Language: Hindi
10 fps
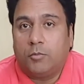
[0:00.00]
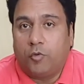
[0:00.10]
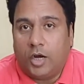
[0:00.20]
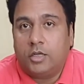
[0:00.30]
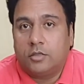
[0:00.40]

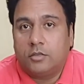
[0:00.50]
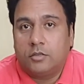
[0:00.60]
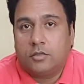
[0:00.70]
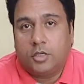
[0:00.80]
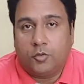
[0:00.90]
वाहन
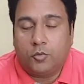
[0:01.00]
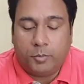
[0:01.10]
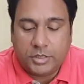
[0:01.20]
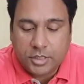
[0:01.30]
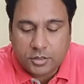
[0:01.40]
के रूप
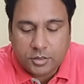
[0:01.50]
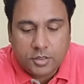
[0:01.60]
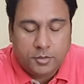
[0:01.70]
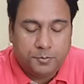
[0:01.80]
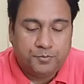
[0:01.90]
में जानते
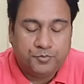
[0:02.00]
हैं